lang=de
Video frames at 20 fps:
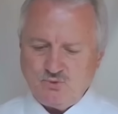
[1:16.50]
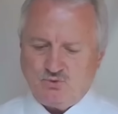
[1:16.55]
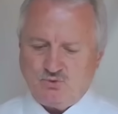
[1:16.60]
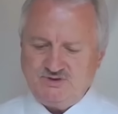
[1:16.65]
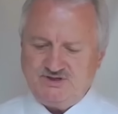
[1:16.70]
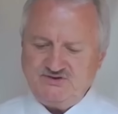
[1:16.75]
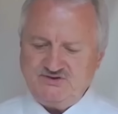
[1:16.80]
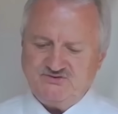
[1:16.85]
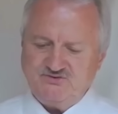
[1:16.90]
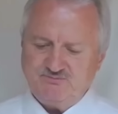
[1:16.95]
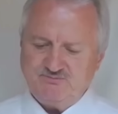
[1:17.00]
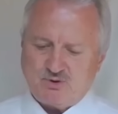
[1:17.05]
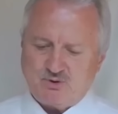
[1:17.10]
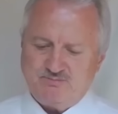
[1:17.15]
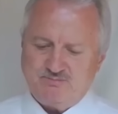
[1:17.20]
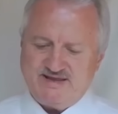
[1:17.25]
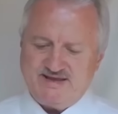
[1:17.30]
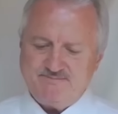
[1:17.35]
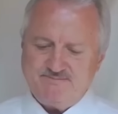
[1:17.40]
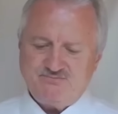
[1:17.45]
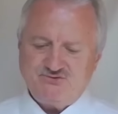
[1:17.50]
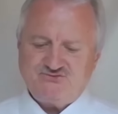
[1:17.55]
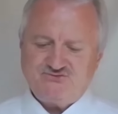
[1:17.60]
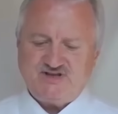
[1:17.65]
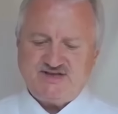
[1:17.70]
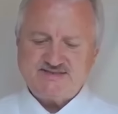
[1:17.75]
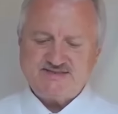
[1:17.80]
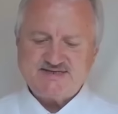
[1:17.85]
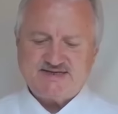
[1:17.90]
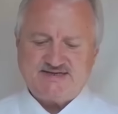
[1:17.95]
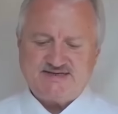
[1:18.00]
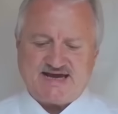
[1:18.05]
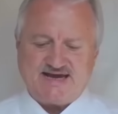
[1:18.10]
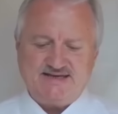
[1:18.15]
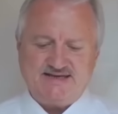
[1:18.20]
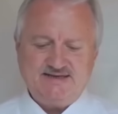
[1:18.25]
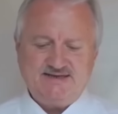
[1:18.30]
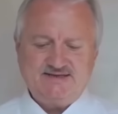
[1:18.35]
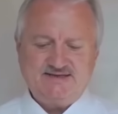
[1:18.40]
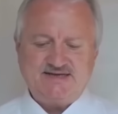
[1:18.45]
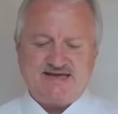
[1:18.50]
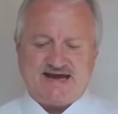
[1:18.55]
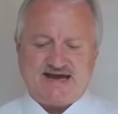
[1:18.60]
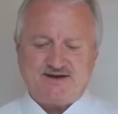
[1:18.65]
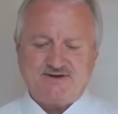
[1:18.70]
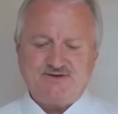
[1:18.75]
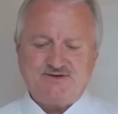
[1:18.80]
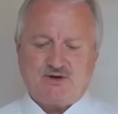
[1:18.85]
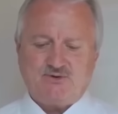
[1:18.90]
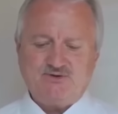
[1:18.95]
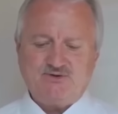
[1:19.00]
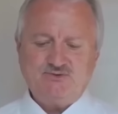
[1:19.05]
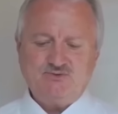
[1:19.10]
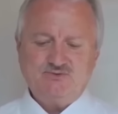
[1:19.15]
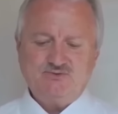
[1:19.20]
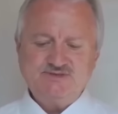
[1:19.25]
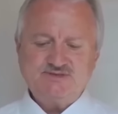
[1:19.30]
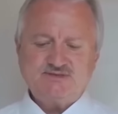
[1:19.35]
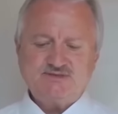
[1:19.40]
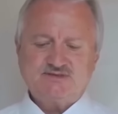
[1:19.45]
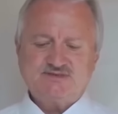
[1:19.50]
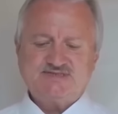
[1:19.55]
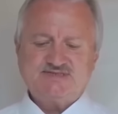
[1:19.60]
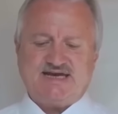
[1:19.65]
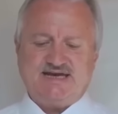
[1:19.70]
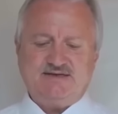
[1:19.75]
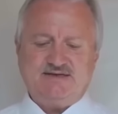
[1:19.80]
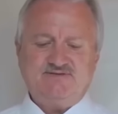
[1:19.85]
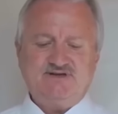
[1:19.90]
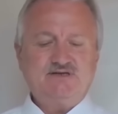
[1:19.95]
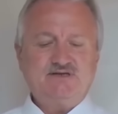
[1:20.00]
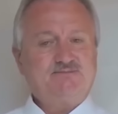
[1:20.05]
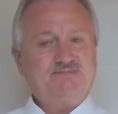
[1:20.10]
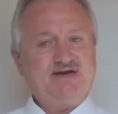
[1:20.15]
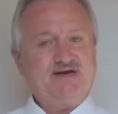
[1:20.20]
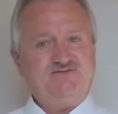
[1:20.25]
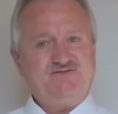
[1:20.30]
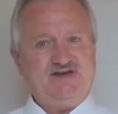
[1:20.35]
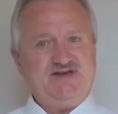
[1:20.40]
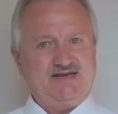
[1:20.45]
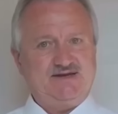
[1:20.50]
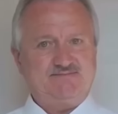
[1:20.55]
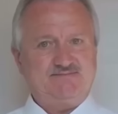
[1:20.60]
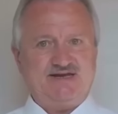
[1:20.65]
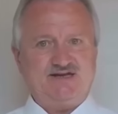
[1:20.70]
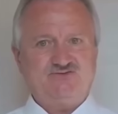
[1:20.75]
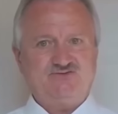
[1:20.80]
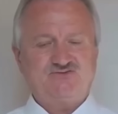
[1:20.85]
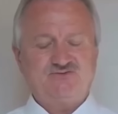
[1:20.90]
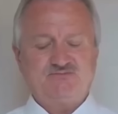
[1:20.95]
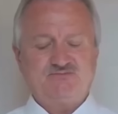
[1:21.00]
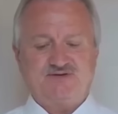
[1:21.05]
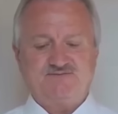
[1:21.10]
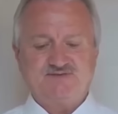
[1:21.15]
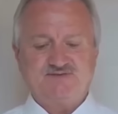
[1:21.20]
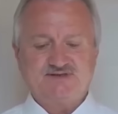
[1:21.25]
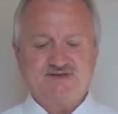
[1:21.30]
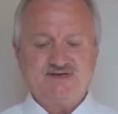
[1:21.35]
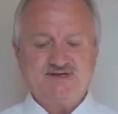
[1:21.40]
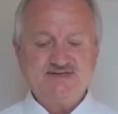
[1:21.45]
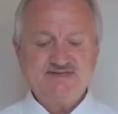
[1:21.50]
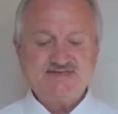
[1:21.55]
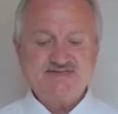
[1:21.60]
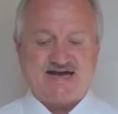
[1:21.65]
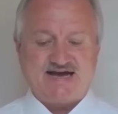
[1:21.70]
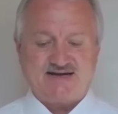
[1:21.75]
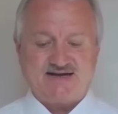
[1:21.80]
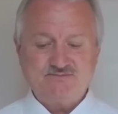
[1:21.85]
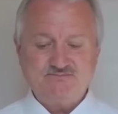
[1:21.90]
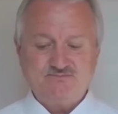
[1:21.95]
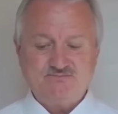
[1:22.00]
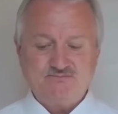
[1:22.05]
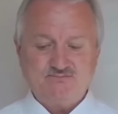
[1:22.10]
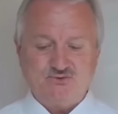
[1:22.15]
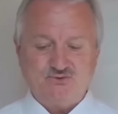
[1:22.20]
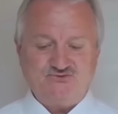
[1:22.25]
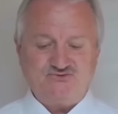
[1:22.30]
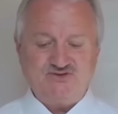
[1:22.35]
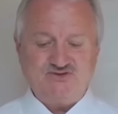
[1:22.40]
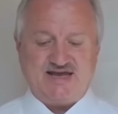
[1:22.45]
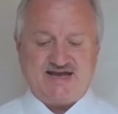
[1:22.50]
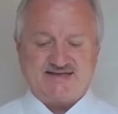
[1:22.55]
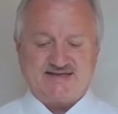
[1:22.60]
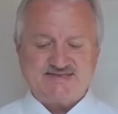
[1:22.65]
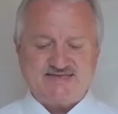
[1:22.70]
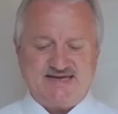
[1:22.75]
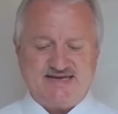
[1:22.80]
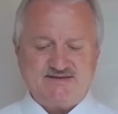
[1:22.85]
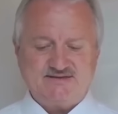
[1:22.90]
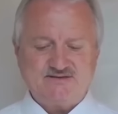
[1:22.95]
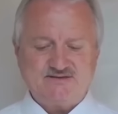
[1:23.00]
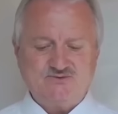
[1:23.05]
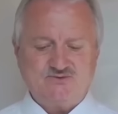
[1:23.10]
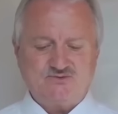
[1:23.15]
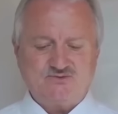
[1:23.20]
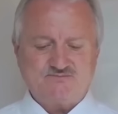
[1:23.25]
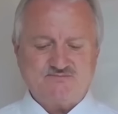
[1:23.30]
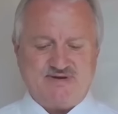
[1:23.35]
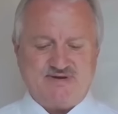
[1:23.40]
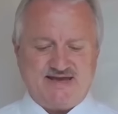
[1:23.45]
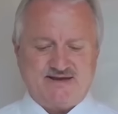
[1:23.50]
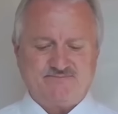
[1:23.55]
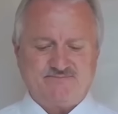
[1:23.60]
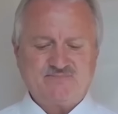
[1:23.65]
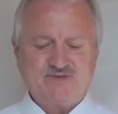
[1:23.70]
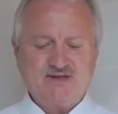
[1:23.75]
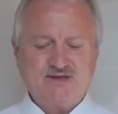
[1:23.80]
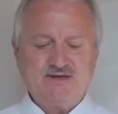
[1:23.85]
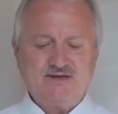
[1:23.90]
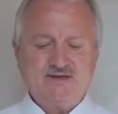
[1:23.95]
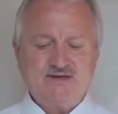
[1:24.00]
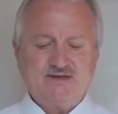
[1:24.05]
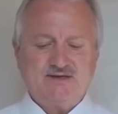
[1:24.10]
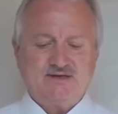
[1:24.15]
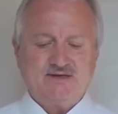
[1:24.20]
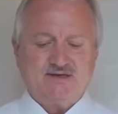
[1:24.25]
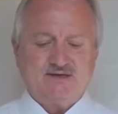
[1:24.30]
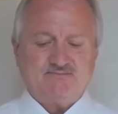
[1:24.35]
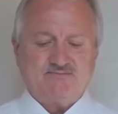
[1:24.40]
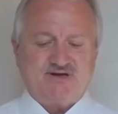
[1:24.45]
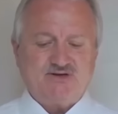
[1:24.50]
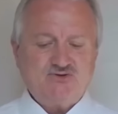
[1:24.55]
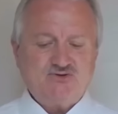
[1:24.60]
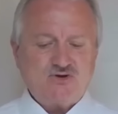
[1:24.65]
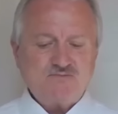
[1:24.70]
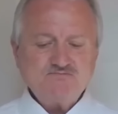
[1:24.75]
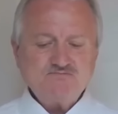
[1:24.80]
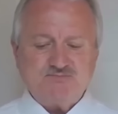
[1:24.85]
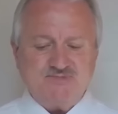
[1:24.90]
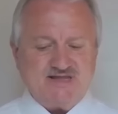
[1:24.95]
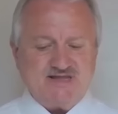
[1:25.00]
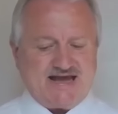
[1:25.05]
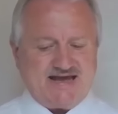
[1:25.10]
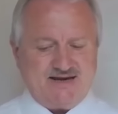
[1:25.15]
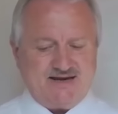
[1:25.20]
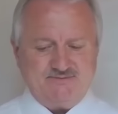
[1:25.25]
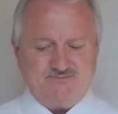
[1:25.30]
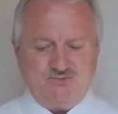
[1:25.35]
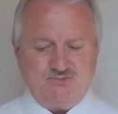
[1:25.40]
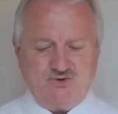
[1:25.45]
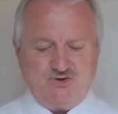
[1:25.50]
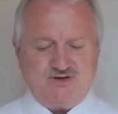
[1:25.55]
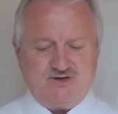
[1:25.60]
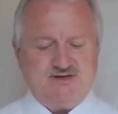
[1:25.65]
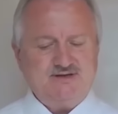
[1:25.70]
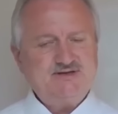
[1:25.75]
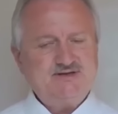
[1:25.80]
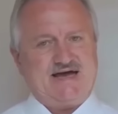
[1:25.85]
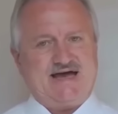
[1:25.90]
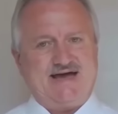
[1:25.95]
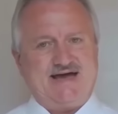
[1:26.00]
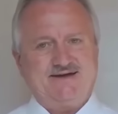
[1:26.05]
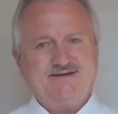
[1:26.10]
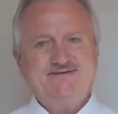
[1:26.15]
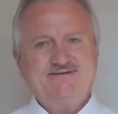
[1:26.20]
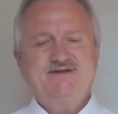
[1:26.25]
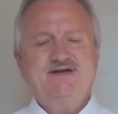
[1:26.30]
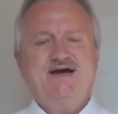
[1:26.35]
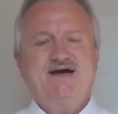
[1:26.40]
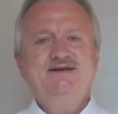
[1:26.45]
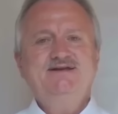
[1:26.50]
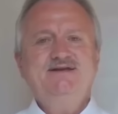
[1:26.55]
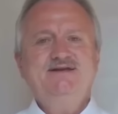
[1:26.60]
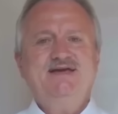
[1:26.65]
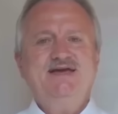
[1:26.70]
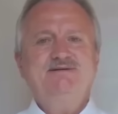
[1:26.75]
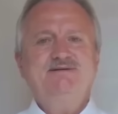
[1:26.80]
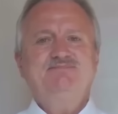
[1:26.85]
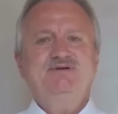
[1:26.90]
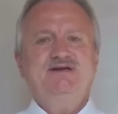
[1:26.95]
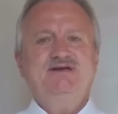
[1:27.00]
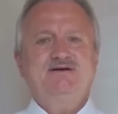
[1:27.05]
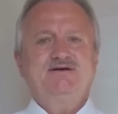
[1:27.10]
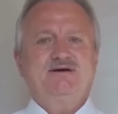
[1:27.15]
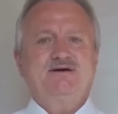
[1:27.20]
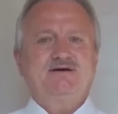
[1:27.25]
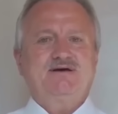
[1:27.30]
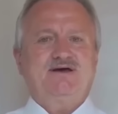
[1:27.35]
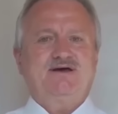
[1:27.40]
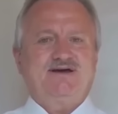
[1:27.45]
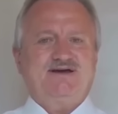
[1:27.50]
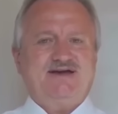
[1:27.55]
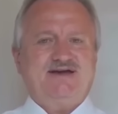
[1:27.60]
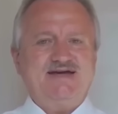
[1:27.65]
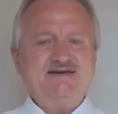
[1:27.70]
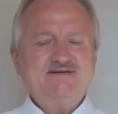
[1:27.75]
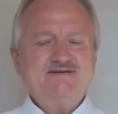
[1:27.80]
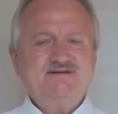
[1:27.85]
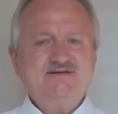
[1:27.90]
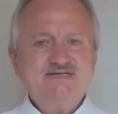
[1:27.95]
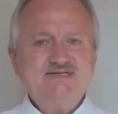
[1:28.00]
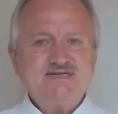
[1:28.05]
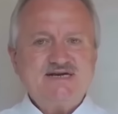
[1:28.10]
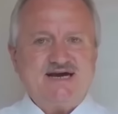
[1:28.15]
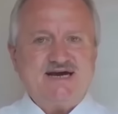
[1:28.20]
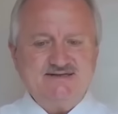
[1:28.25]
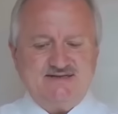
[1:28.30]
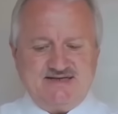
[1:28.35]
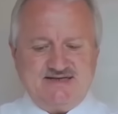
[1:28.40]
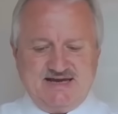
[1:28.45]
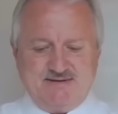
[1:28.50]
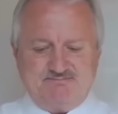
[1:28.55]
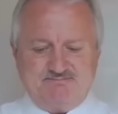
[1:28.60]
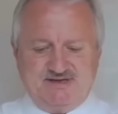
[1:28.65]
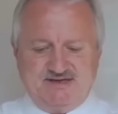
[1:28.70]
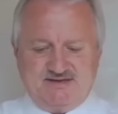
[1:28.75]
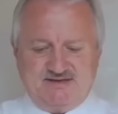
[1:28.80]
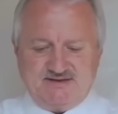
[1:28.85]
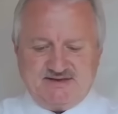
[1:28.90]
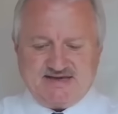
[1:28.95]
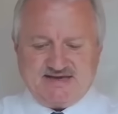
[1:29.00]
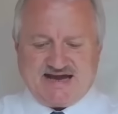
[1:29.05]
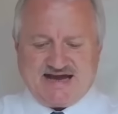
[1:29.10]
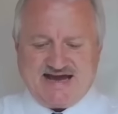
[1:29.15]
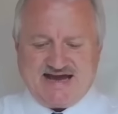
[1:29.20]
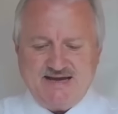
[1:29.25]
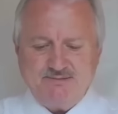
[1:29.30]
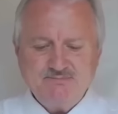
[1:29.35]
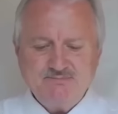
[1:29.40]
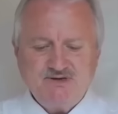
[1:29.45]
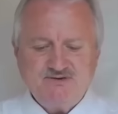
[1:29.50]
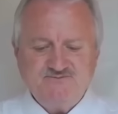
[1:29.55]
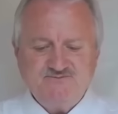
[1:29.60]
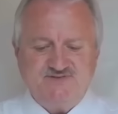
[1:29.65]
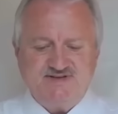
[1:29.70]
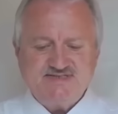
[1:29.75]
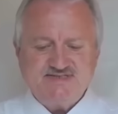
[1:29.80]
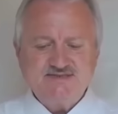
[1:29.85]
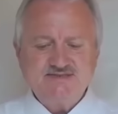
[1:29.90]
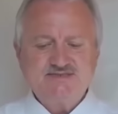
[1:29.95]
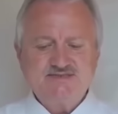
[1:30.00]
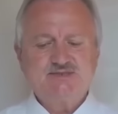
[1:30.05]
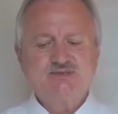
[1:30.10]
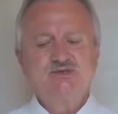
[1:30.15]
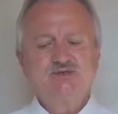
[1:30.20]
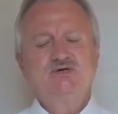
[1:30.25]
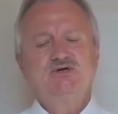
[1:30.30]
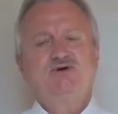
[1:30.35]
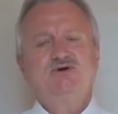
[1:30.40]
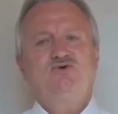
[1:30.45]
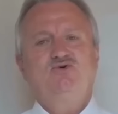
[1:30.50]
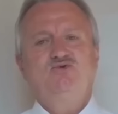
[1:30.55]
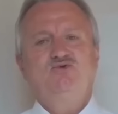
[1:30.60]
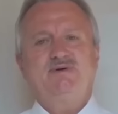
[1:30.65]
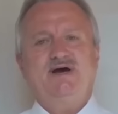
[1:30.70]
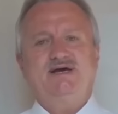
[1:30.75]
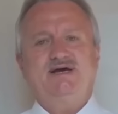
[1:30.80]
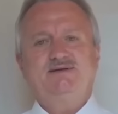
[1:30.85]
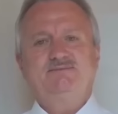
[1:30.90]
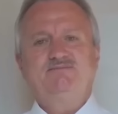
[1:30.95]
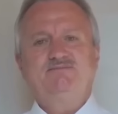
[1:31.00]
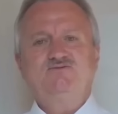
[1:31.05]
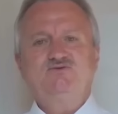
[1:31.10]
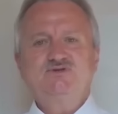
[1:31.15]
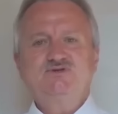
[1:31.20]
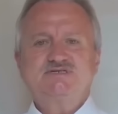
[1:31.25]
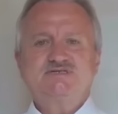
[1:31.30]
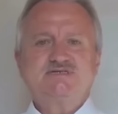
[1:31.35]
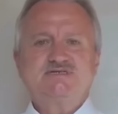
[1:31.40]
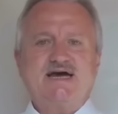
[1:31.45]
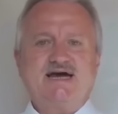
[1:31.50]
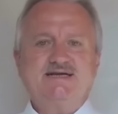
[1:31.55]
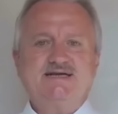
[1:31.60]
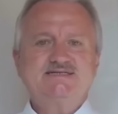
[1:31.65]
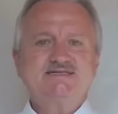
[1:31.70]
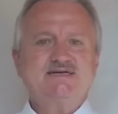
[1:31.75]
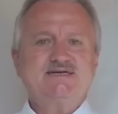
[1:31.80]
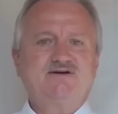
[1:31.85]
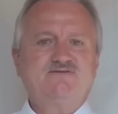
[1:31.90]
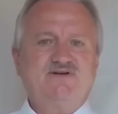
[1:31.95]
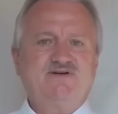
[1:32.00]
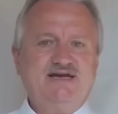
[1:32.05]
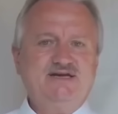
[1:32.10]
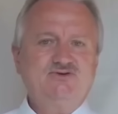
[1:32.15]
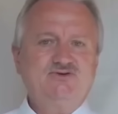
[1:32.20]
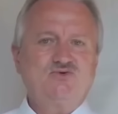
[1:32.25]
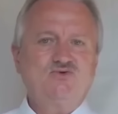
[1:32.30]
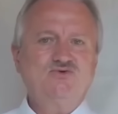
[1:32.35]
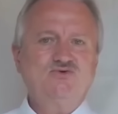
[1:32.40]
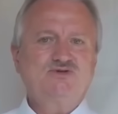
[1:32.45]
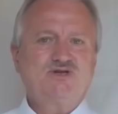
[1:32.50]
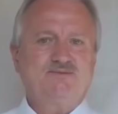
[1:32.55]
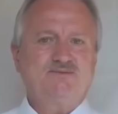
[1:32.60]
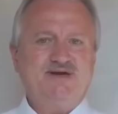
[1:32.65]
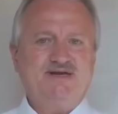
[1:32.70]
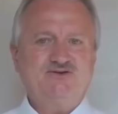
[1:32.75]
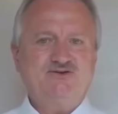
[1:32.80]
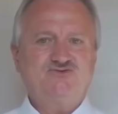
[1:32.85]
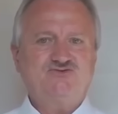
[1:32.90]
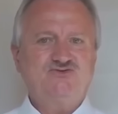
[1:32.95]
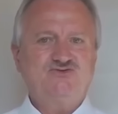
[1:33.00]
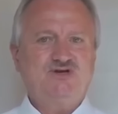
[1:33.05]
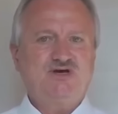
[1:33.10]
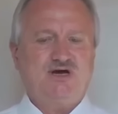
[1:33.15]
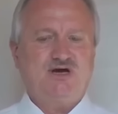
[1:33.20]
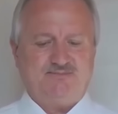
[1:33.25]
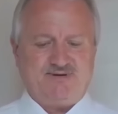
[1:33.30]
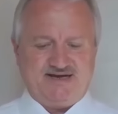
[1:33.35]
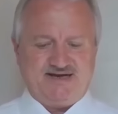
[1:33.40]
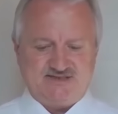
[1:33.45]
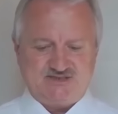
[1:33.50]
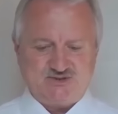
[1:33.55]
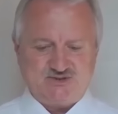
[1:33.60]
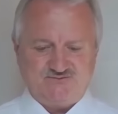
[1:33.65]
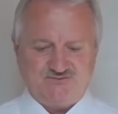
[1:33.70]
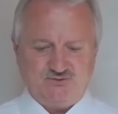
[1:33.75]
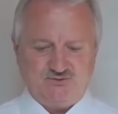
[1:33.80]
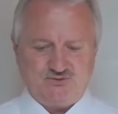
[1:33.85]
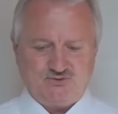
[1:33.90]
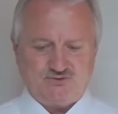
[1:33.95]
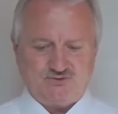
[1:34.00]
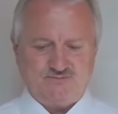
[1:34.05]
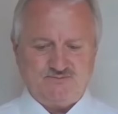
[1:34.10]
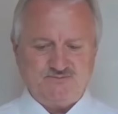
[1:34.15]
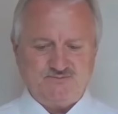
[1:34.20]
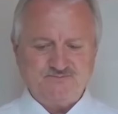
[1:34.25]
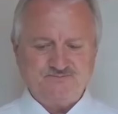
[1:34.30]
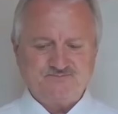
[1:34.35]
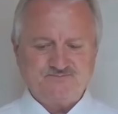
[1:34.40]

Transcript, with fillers: Und dieses Problem besteht seit einigen Jahren auch in unserer Zeit wieder bei vielen Menschen. Man wird sagen müssen Jahrzehnten und mehr. Man kommt mit allen möglichen Arten angeblicher Erkenntnis, angeblichen Geheimwissens, um eine Bewusstseinserweiterung der Menschen herbeizuführen.